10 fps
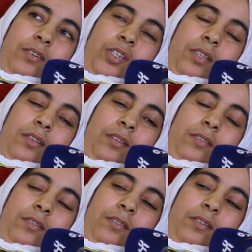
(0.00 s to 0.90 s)
جيت
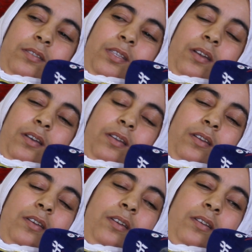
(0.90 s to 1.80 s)
الطريق
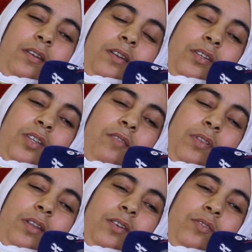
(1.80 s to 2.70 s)
لهي
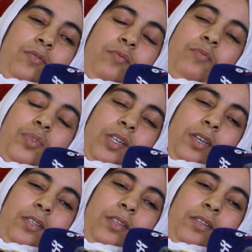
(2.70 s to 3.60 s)
جابت لي الكتوبه
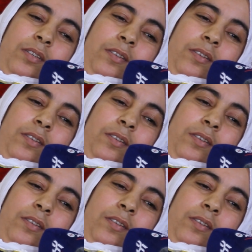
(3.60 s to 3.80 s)
ومشيت